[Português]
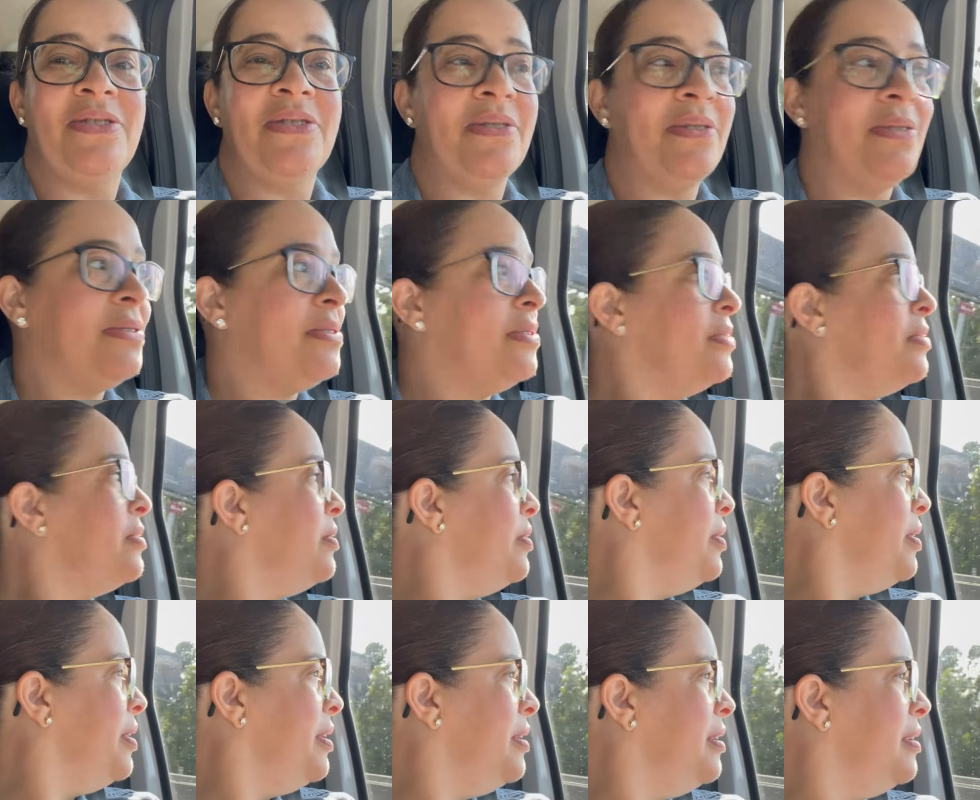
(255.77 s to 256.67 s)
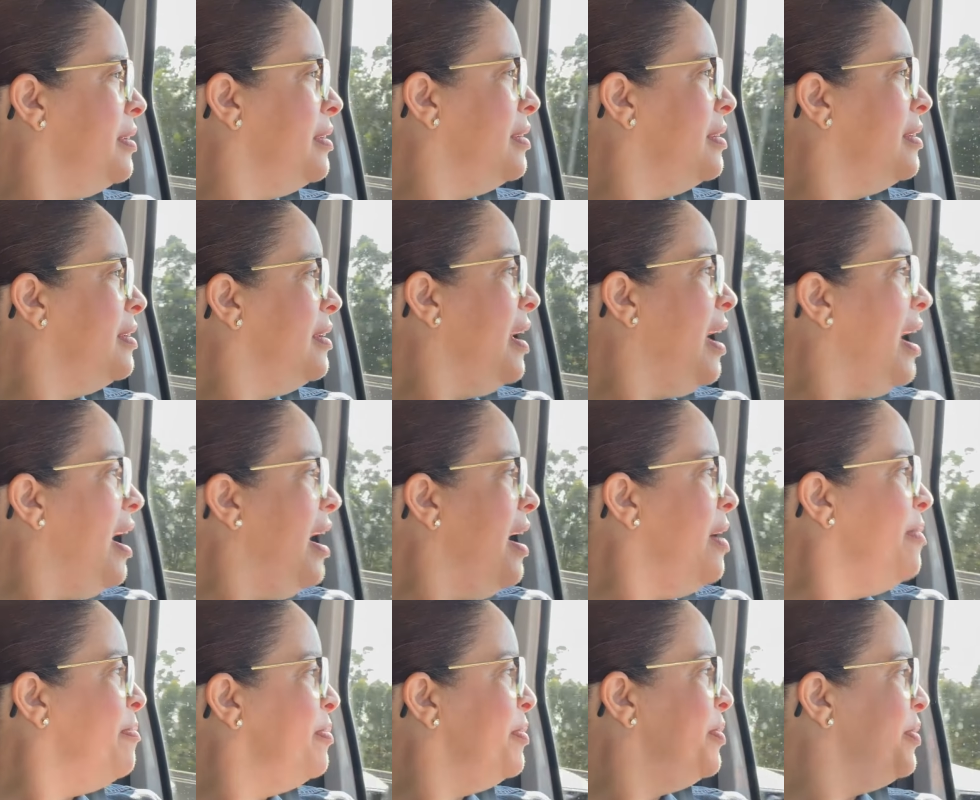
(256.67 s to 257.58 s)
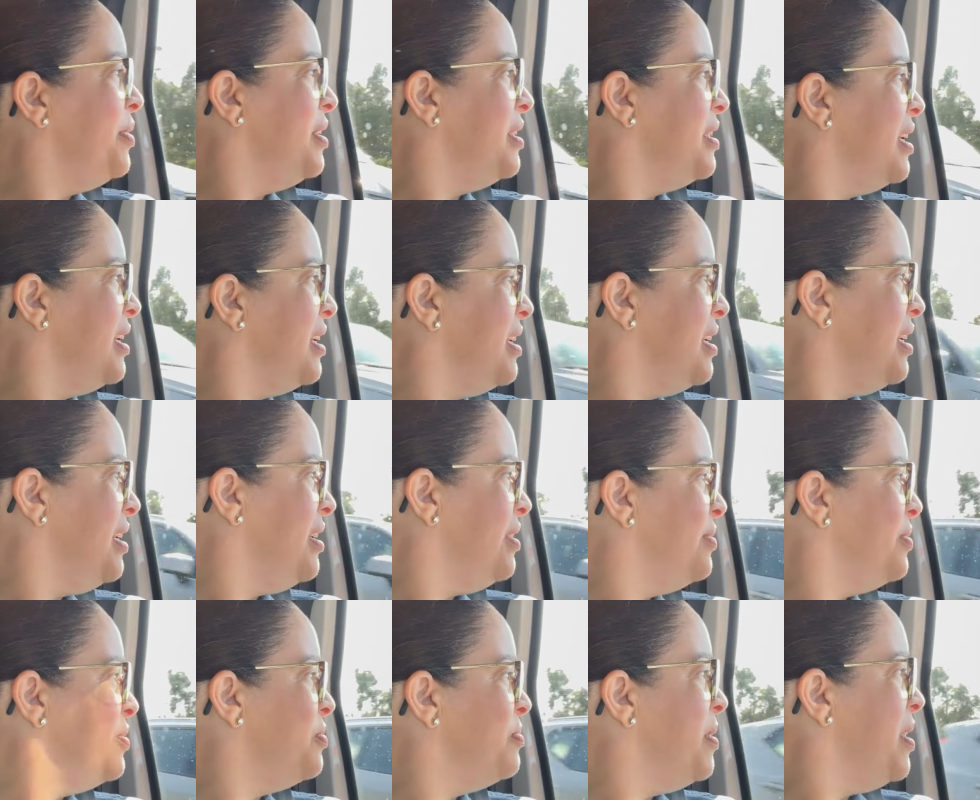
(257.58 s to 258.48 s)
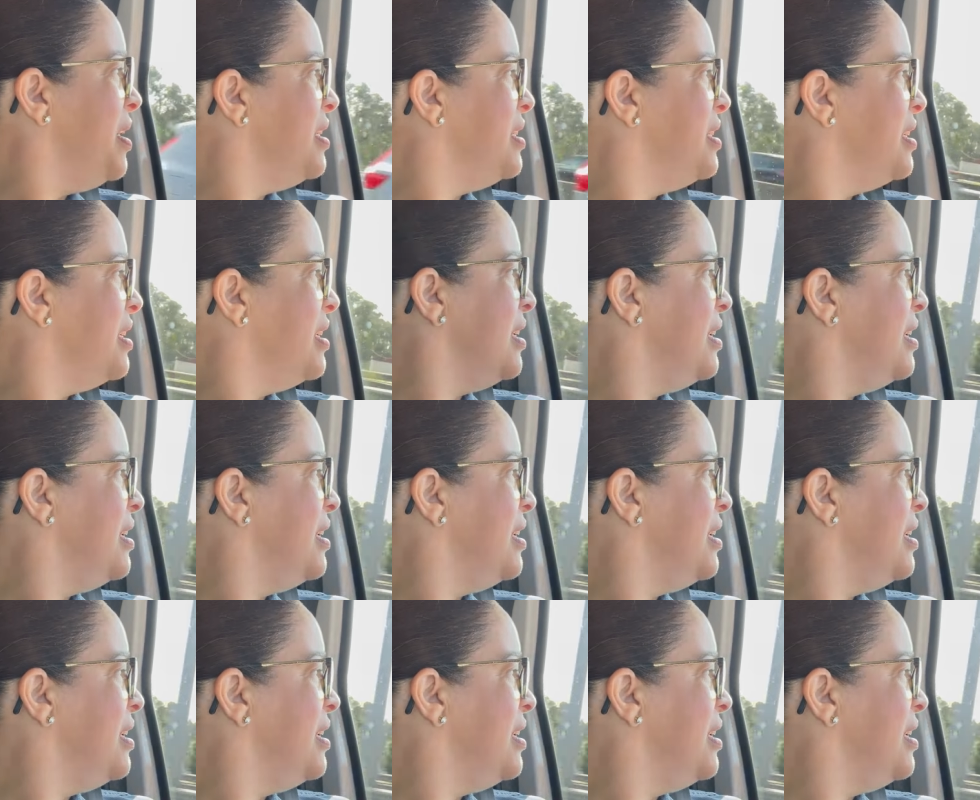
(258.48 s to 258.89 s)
Eu estou. Ah, ah o tá aqui, cosmética.